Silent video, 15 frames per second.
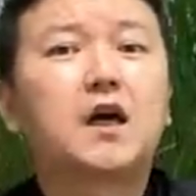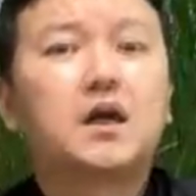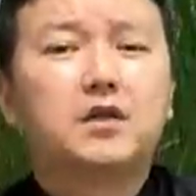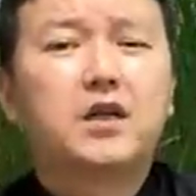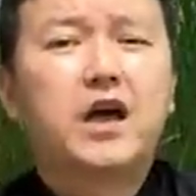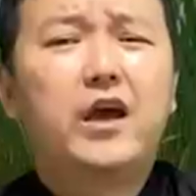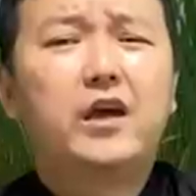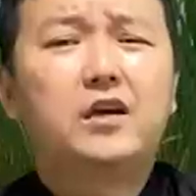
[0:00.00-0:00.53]

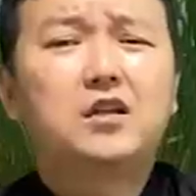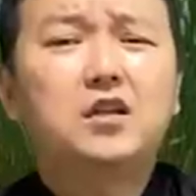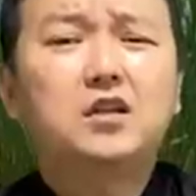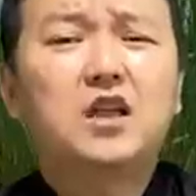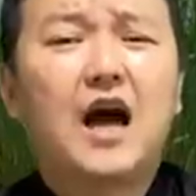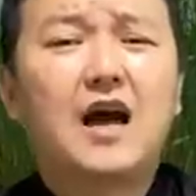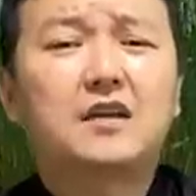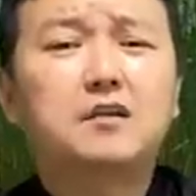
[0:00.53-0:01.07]
네, 그
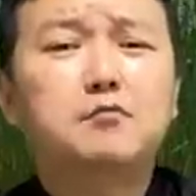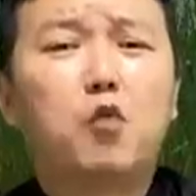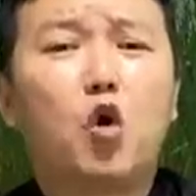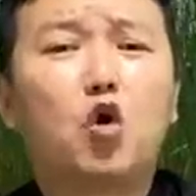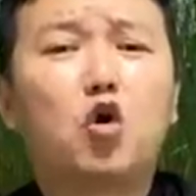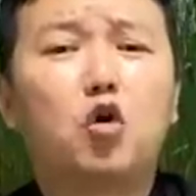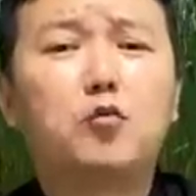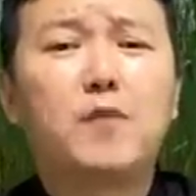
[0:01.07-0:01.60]
다른
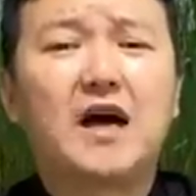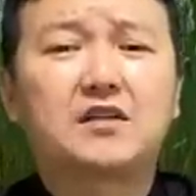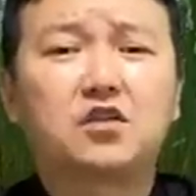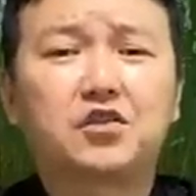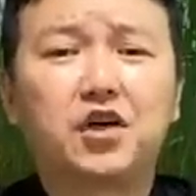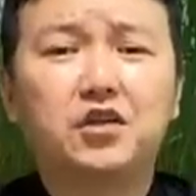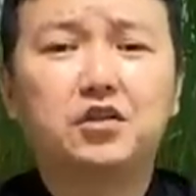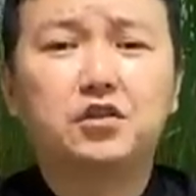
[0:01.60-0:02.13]
몽골
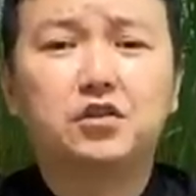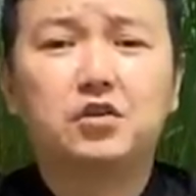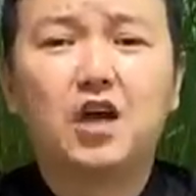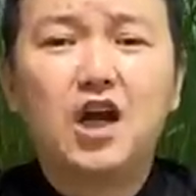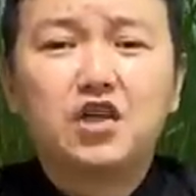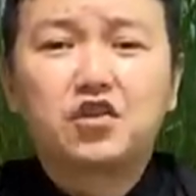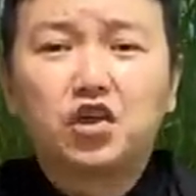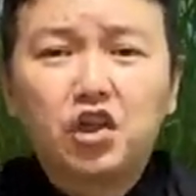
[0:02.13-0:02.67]
마족대들은
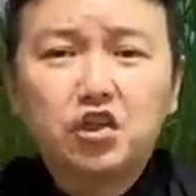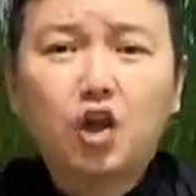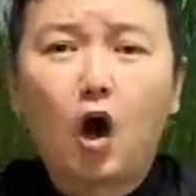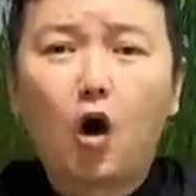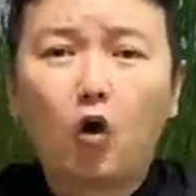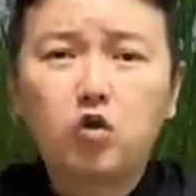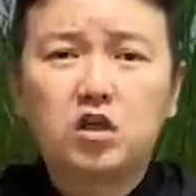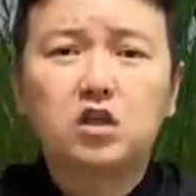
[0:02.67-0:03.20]
전에
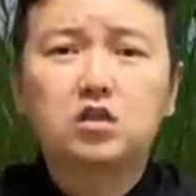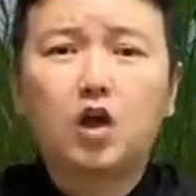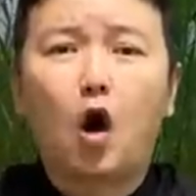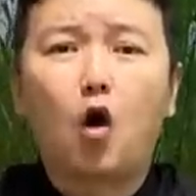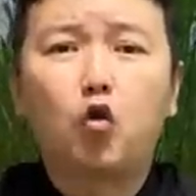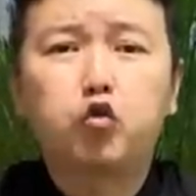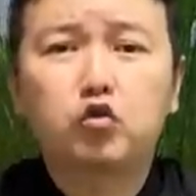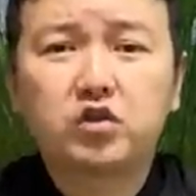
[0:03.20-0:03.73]
타크
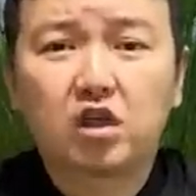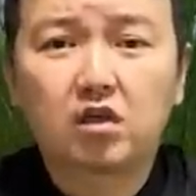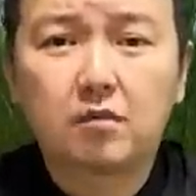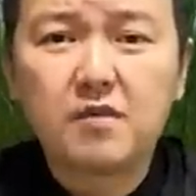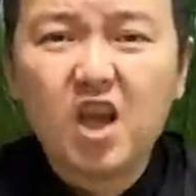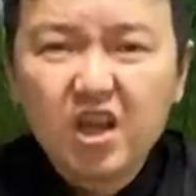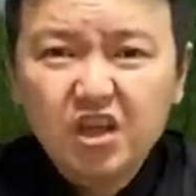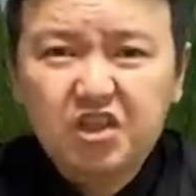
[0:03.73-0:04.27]
타오후처럼
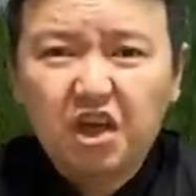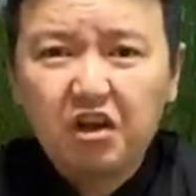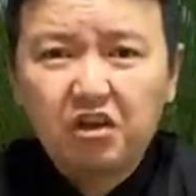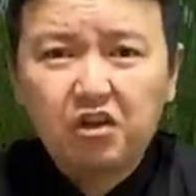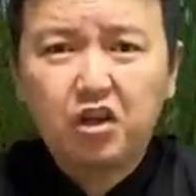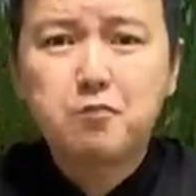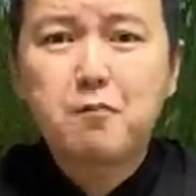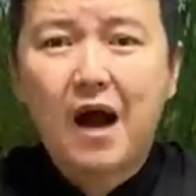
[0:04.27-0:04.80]
이
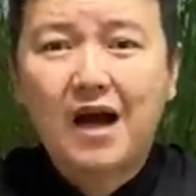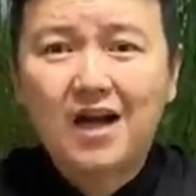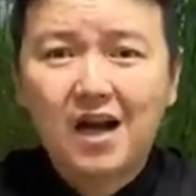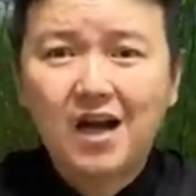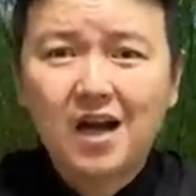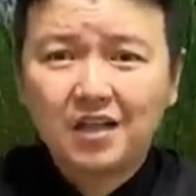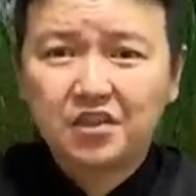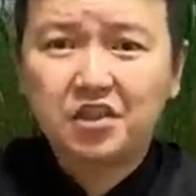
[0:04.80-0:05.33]
세력이
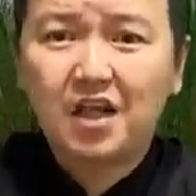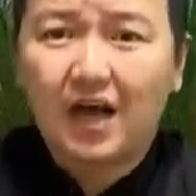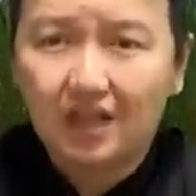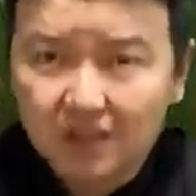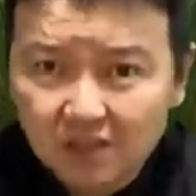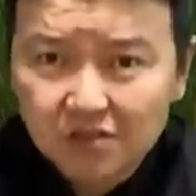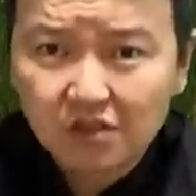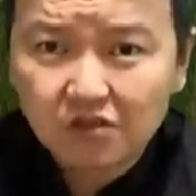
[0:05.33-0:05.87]
막강하진
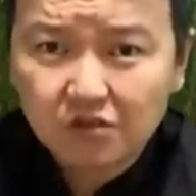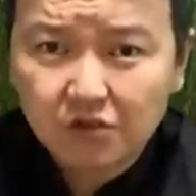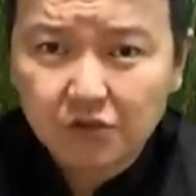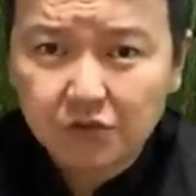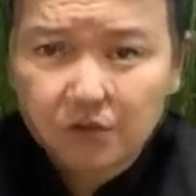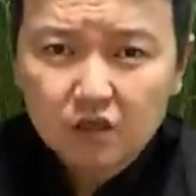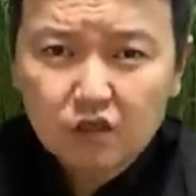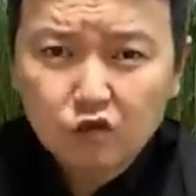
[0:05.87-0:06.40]
않았었는데
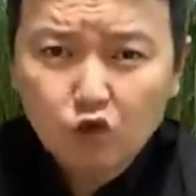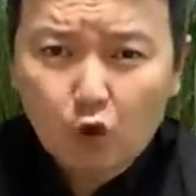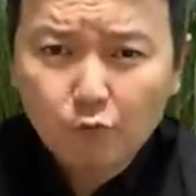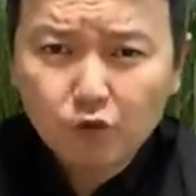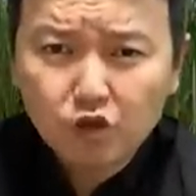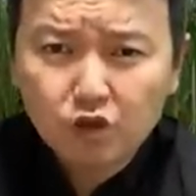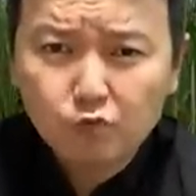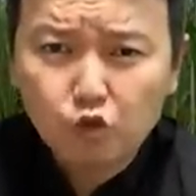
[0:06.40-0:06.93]

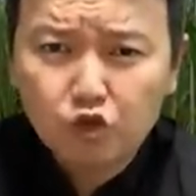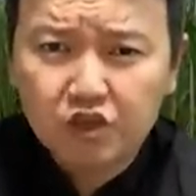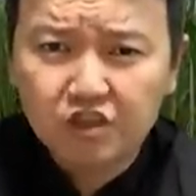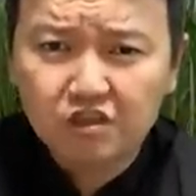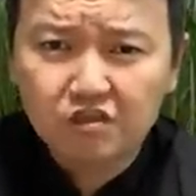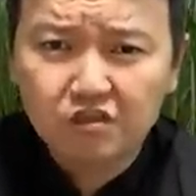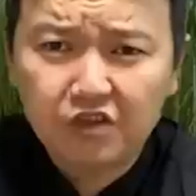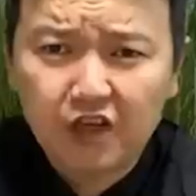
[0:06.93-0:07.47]
근원들을
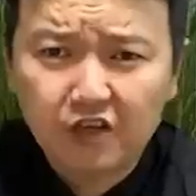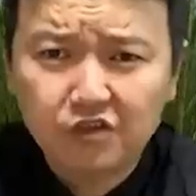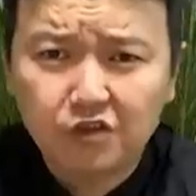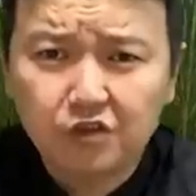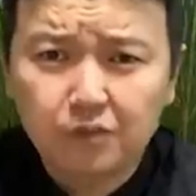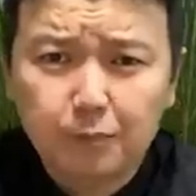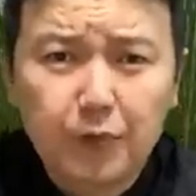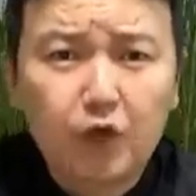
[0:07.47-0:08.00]
무찌르는
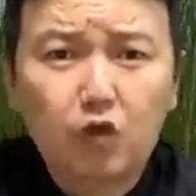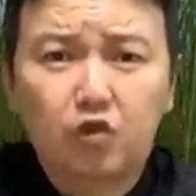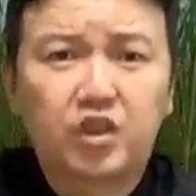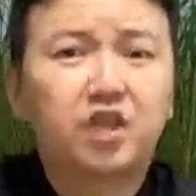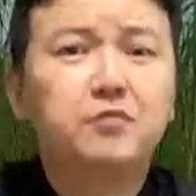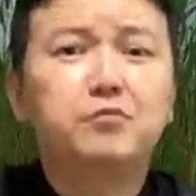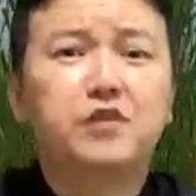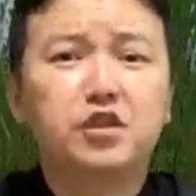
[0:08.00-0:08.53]
데는 별로
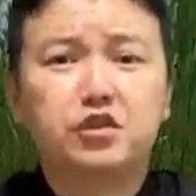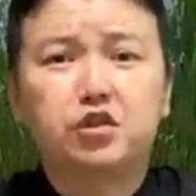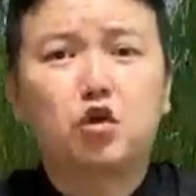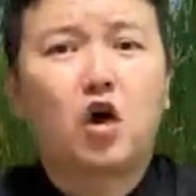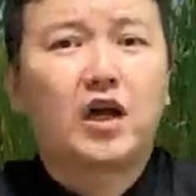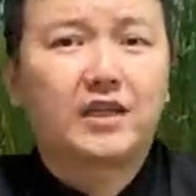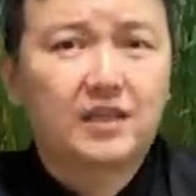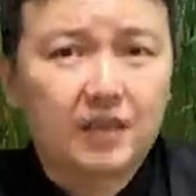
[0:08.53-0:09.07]
힘들지도
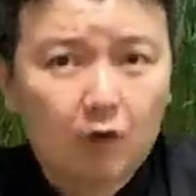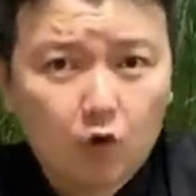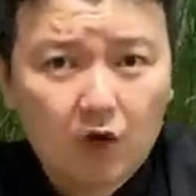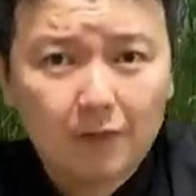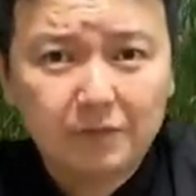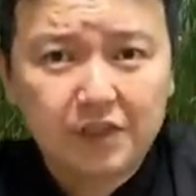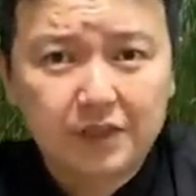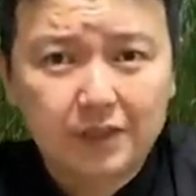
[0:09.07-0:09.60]
않았다고
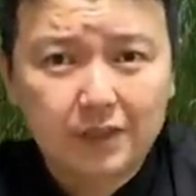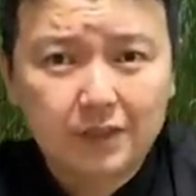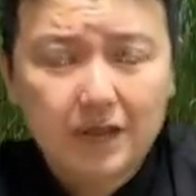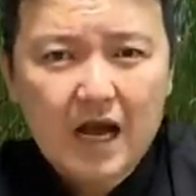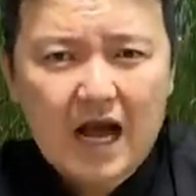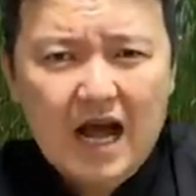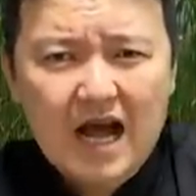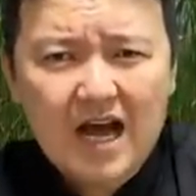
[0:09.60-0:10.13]
합니다.
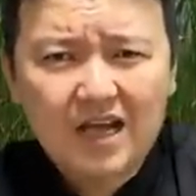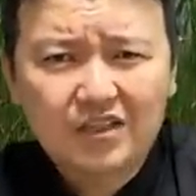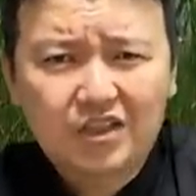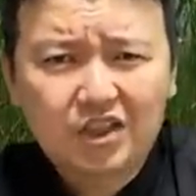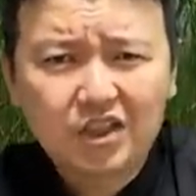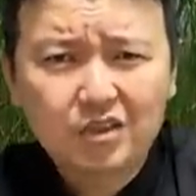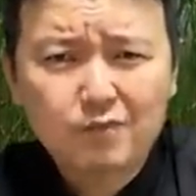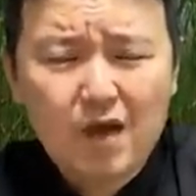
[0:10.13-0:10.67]

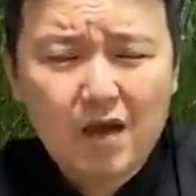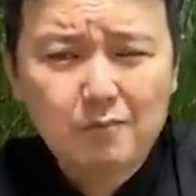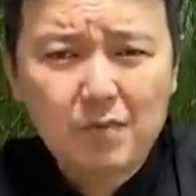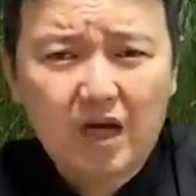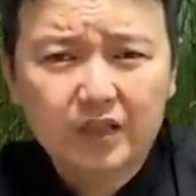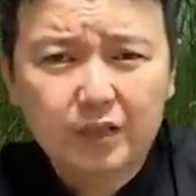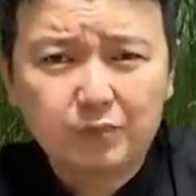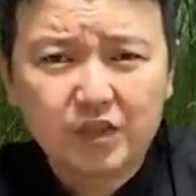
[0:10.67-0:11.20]
하지만
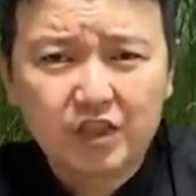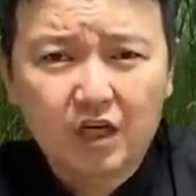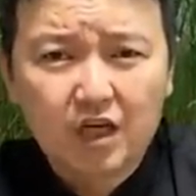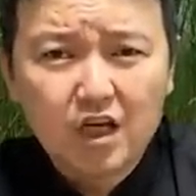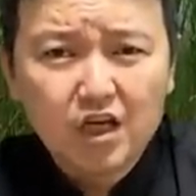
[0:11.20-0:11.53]
말입니다.